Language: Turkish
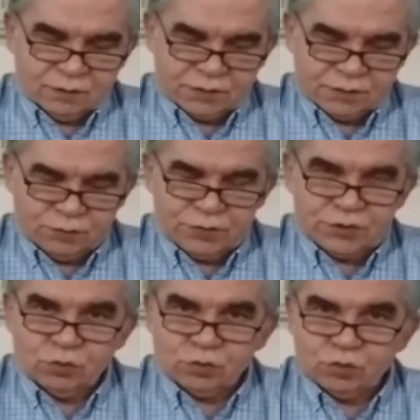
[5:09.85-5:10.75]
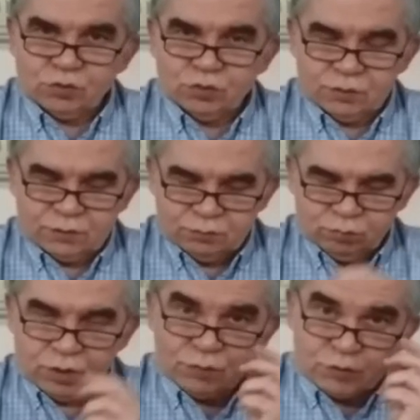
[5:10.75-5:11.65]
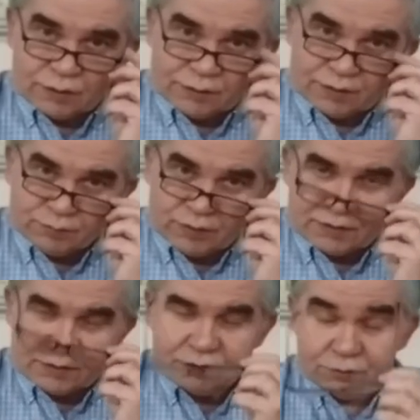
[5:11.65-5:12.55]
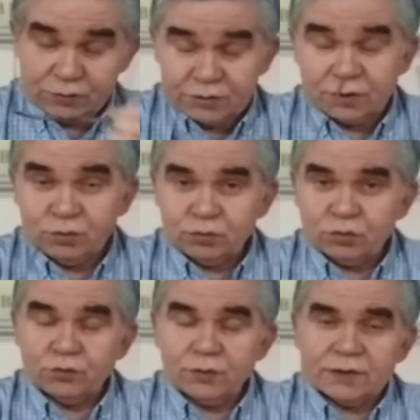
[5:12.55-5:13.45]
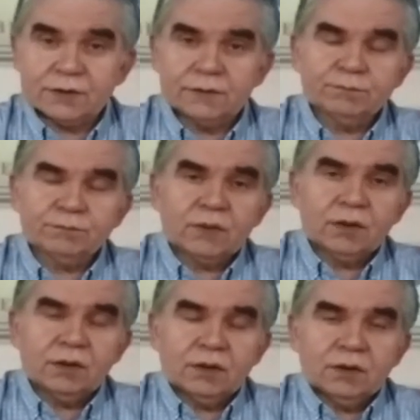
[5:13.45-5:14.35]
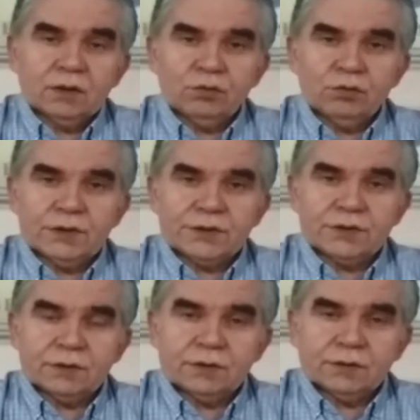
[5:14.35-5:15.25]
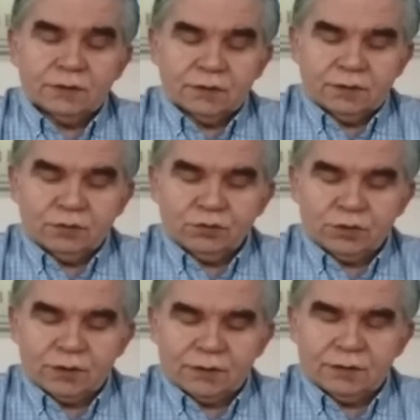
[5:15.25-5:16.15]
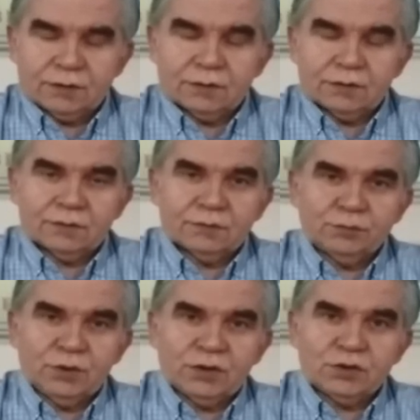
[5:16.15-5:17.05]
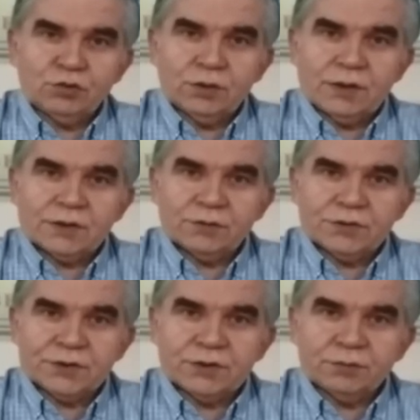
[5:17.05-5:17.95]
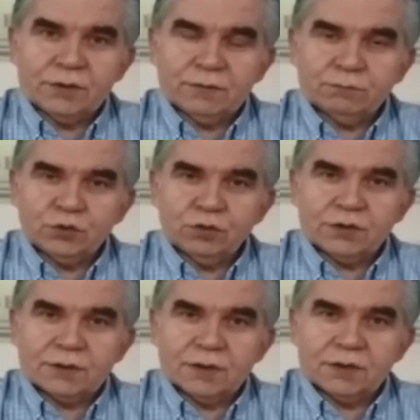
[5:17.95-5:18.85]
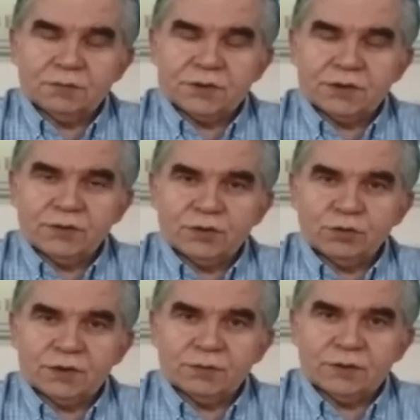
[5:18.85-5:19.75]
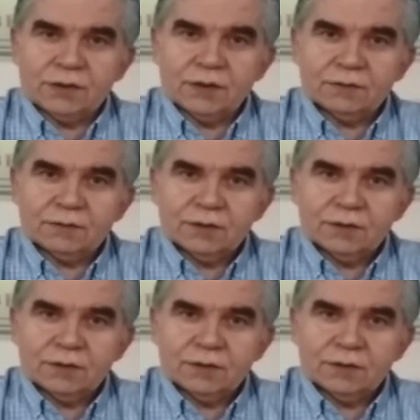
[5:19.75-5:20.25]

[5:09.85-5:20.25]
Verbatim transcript: Savaşın hukuku buna müsaade etmez. Savaşın da bir hukuku var. Onun için üstadın Birinci Dünya Savaşı gibi çok şiddetli bir savaş ortamında